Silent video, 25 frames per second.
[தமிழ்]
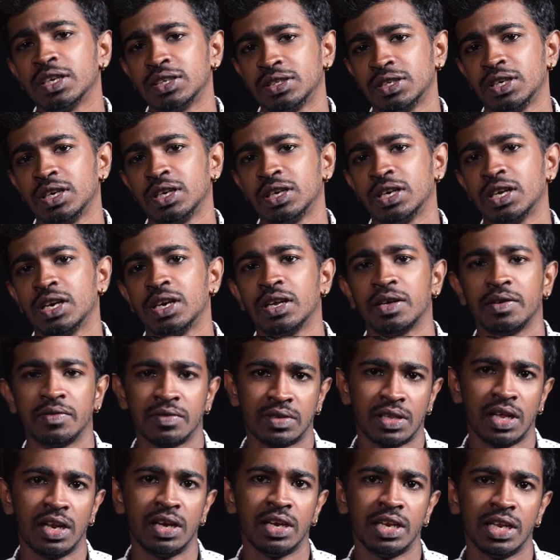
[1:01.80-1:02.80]
கிருஷ்ணன்கிற
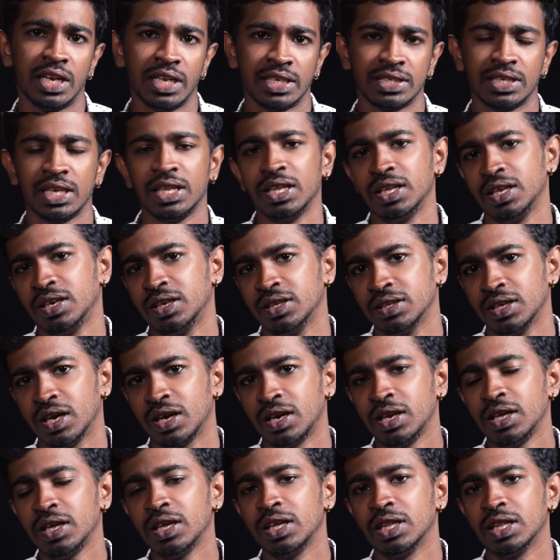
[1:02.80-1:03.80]
தான் லிரிக்ஸ்
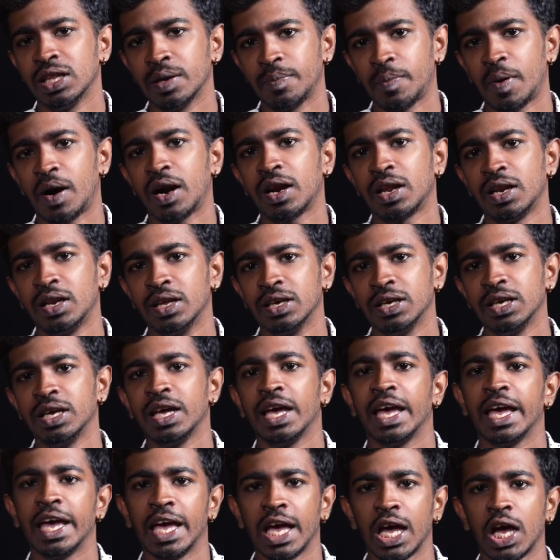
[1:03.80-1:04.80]
எழுதியிருந்தார் இந்த பாடலுக்கு
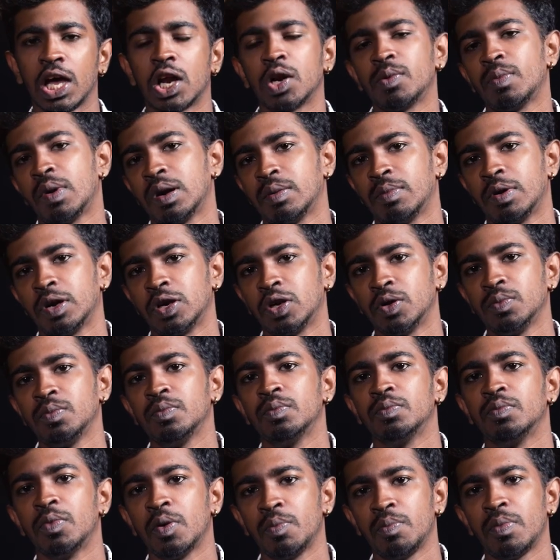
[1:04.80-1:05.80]
ஏஆர் ரமான் மட்டும்
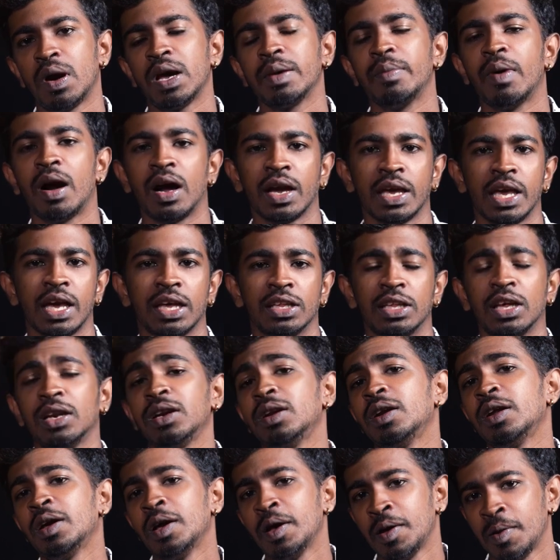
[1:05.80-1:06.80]
பொம்பாய் பாக்யா தான்
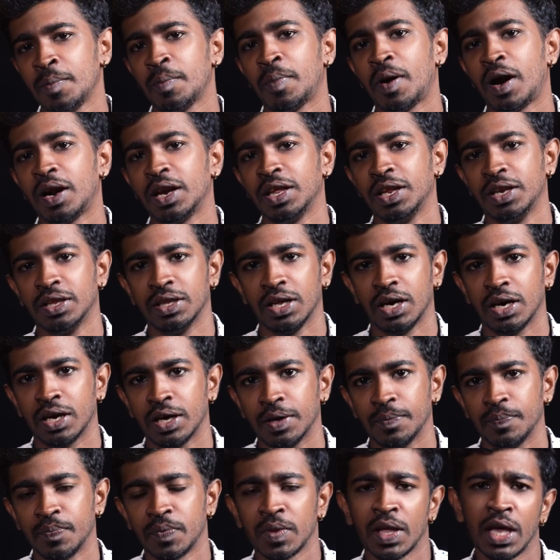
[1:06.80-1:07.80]
பாடியிருந்தாங்க
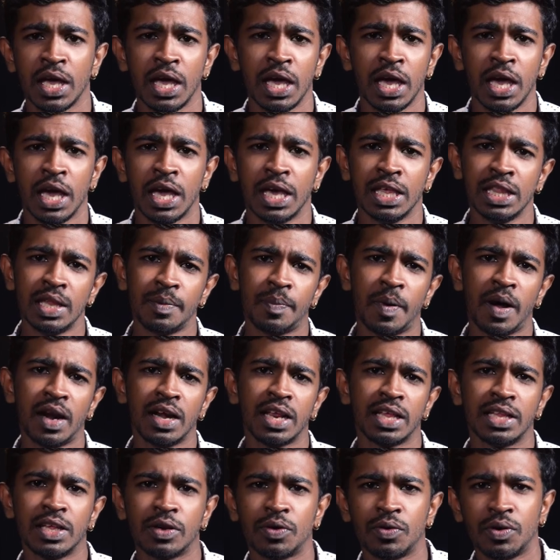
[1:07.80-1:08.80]
இந்த
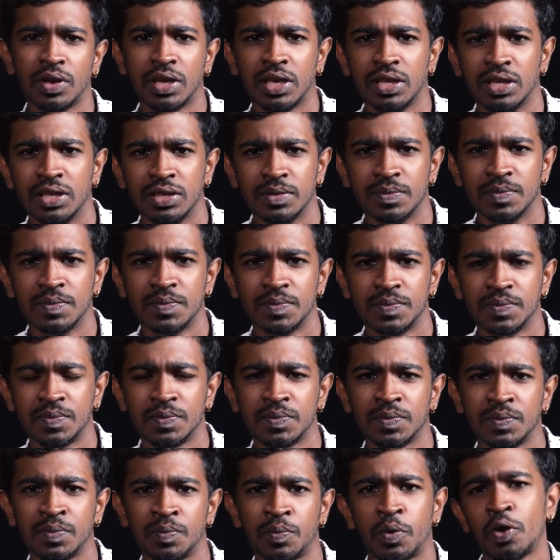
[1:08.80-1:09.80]
பாட்டை எதை குறிக்குது
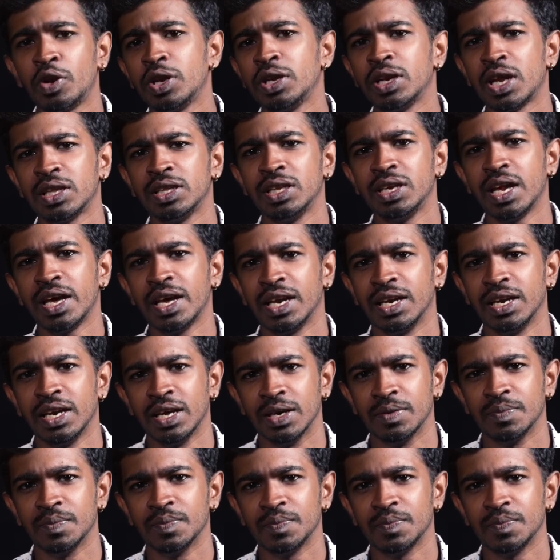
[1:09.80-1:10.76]
பொன்னி நதினா என்ன